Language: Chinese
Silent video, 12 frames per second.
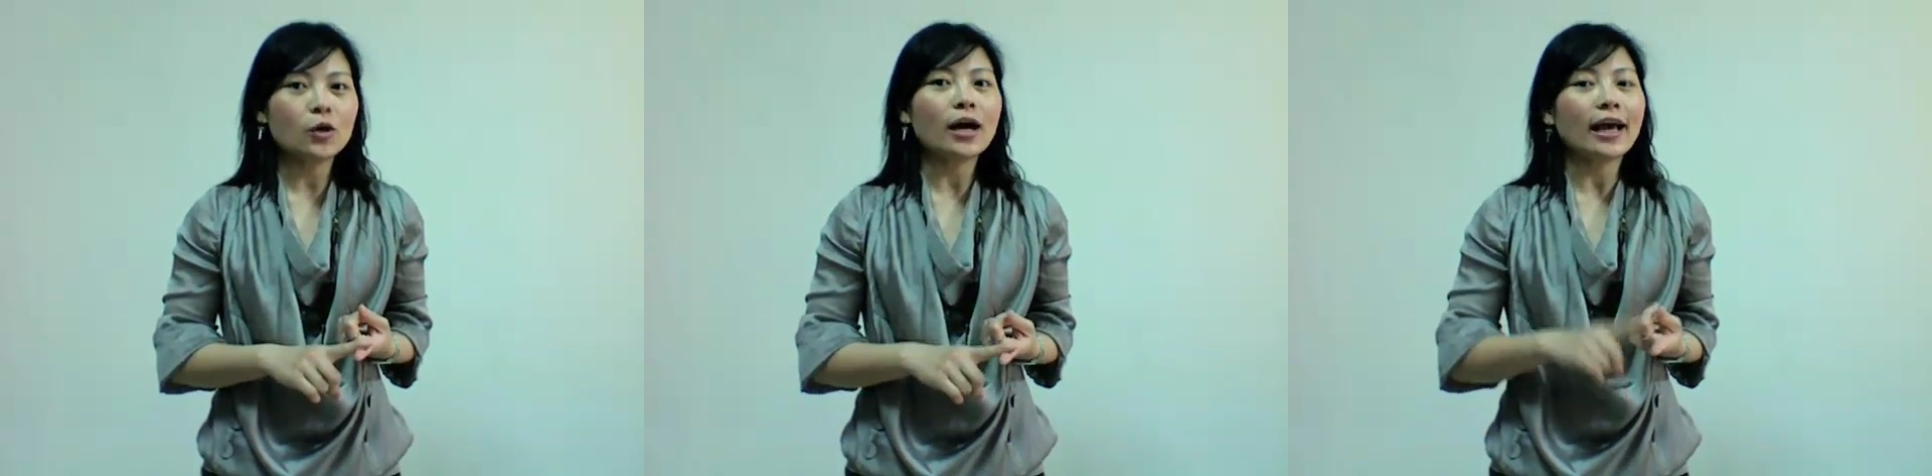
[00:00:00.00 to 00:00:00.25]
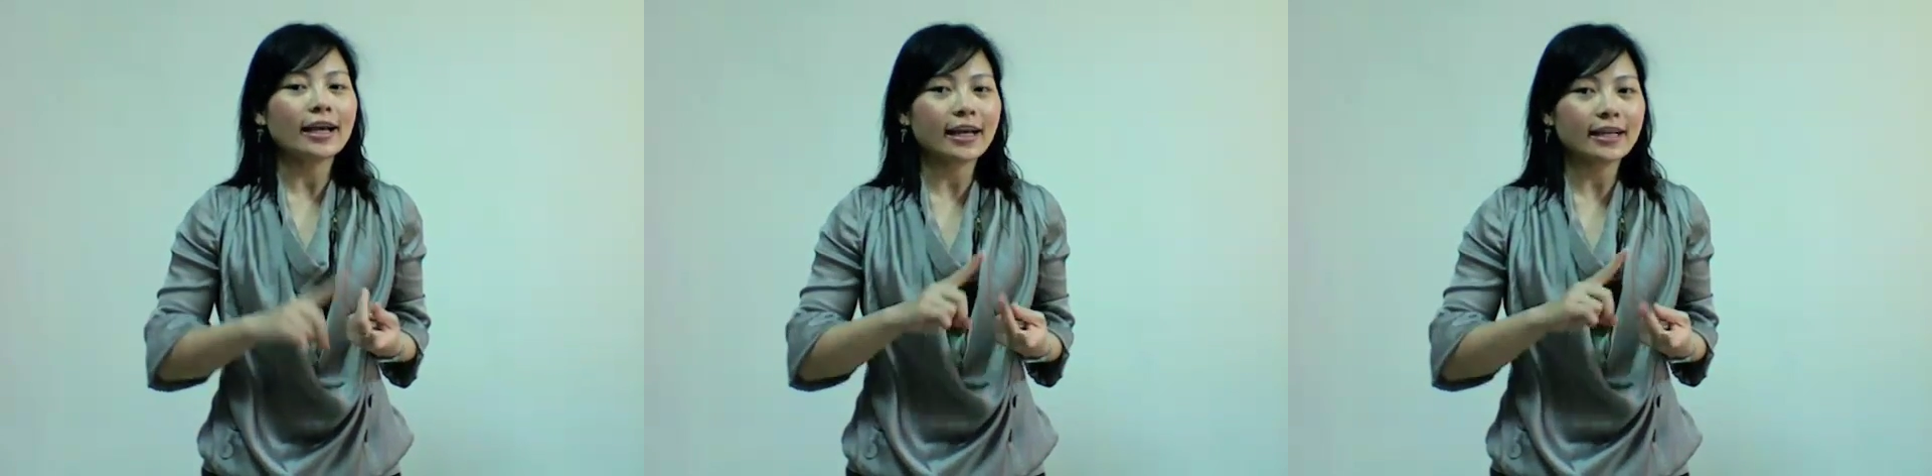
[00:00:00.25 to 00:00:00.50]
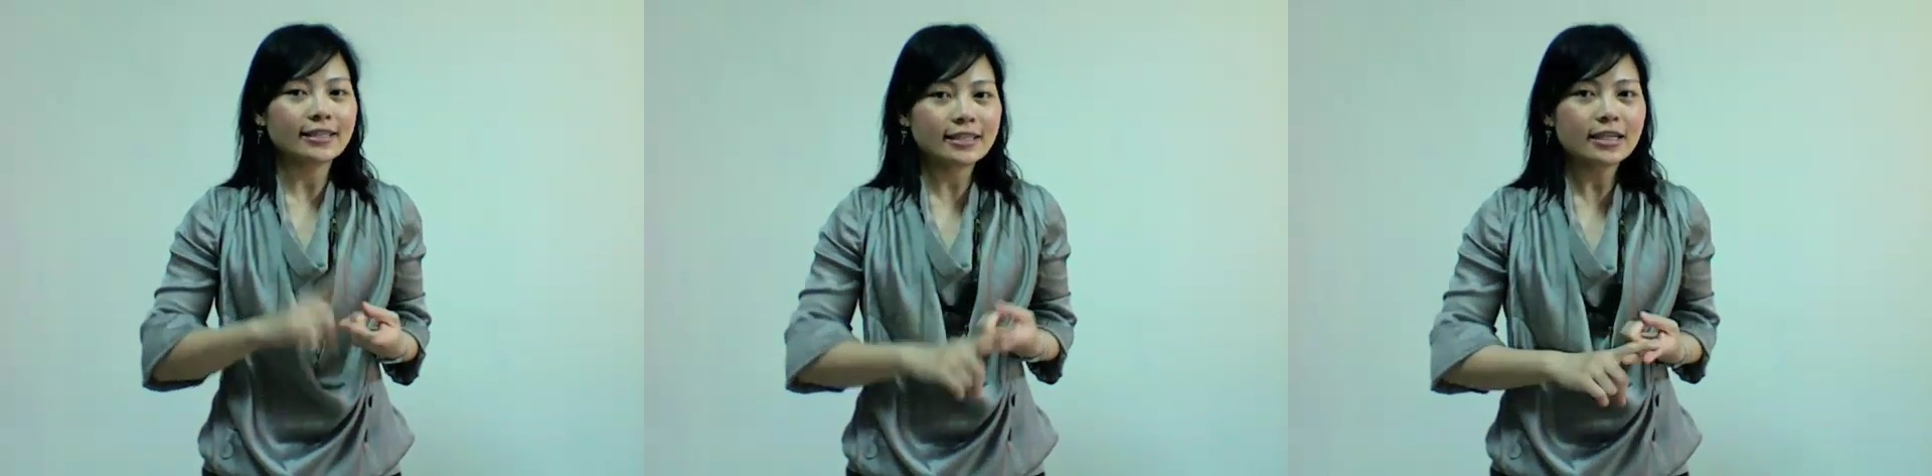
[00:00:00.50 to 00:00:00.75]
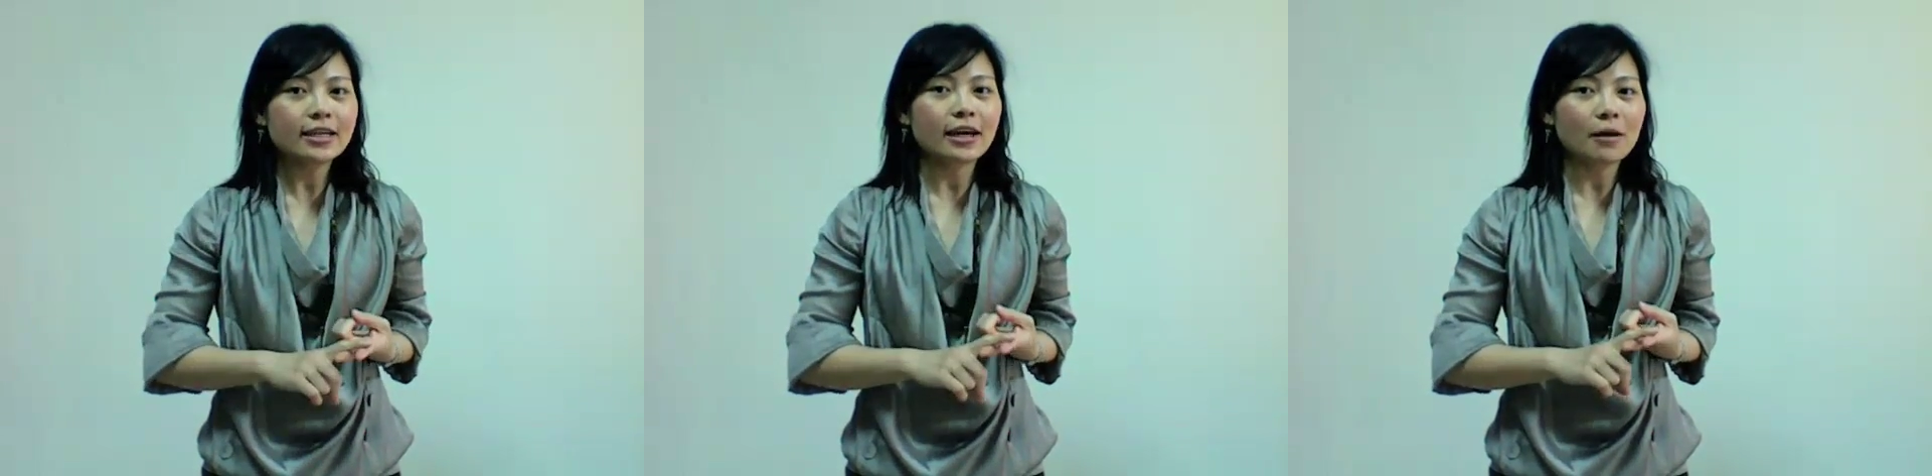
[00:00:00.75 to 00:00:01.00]
还可以
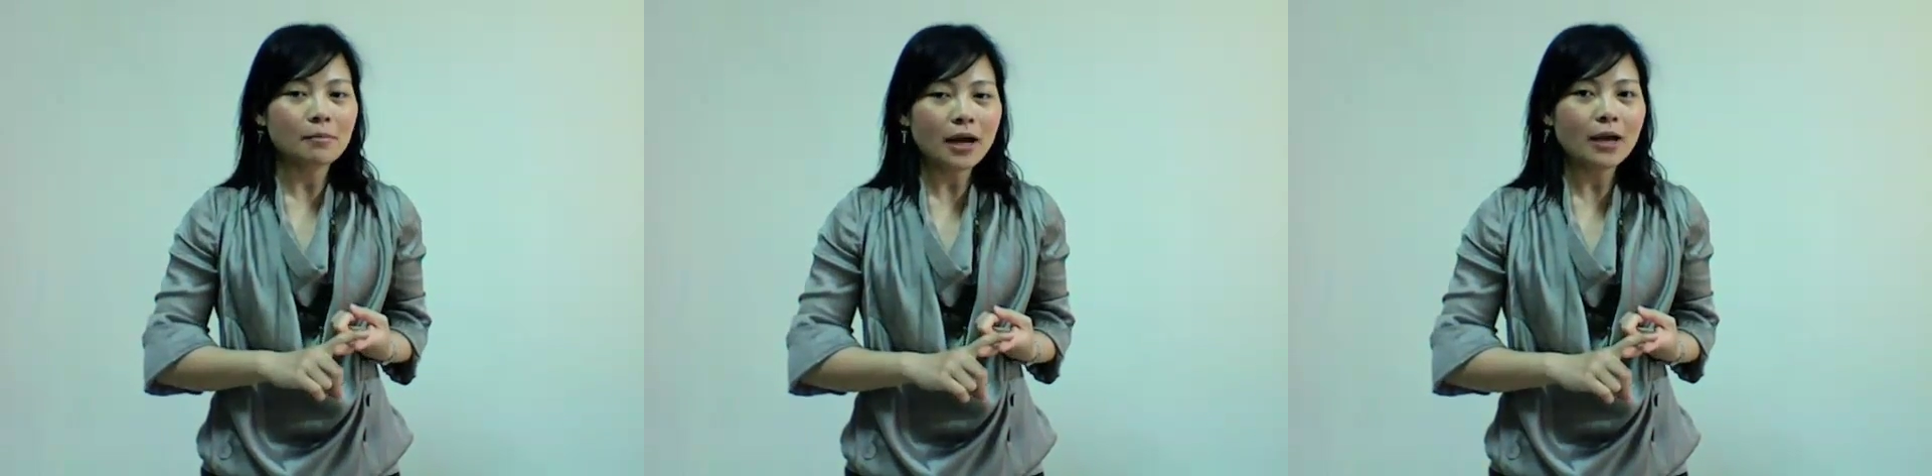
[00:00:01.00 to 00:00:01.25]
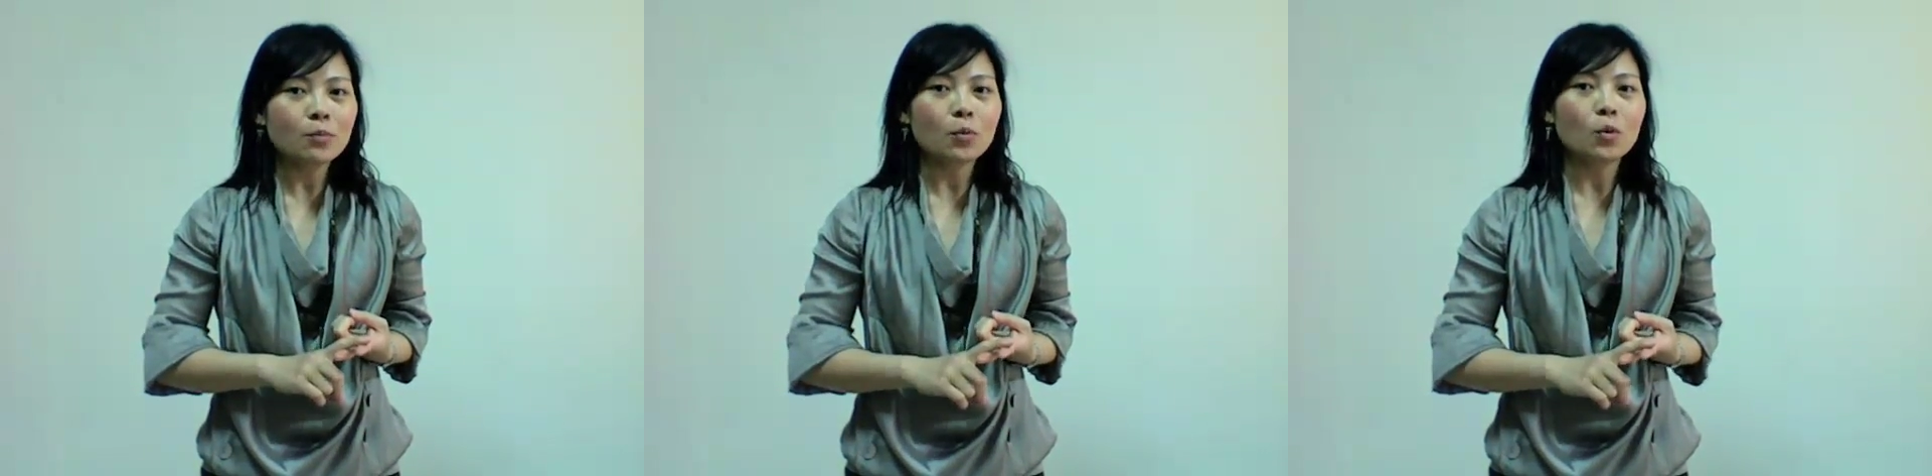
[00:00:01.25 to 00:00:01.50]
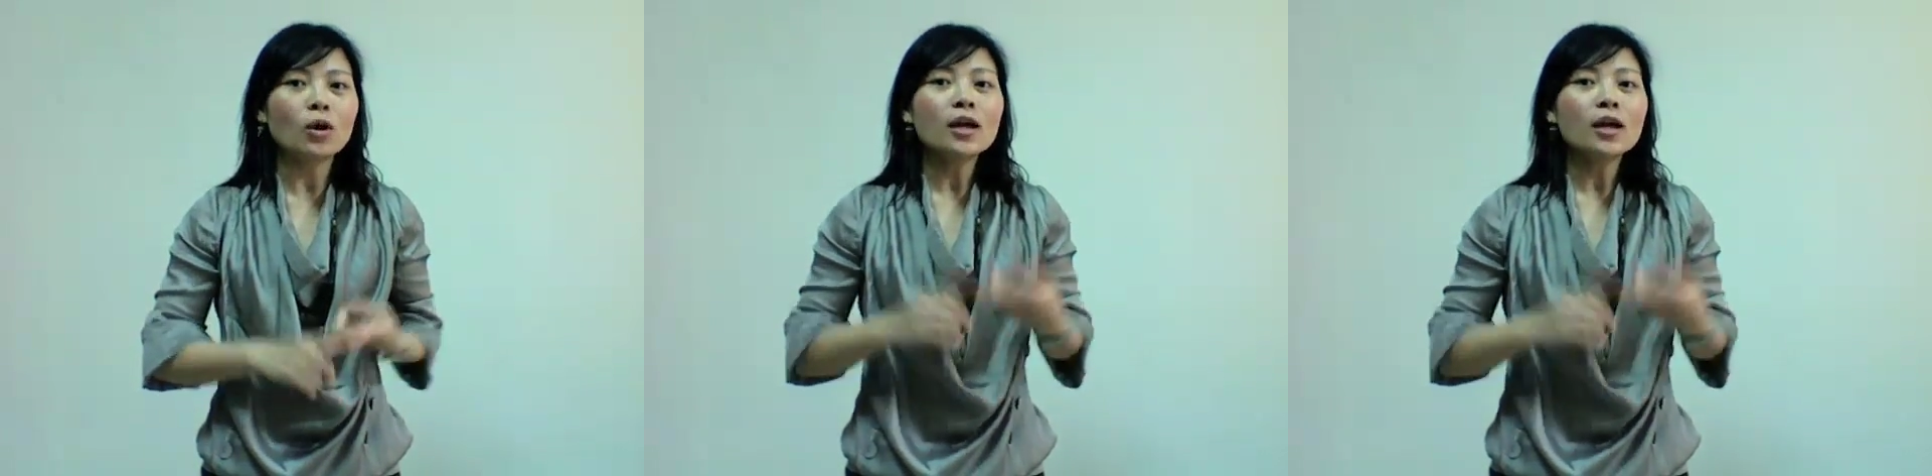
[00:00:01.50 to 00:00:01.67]
测量脉搏，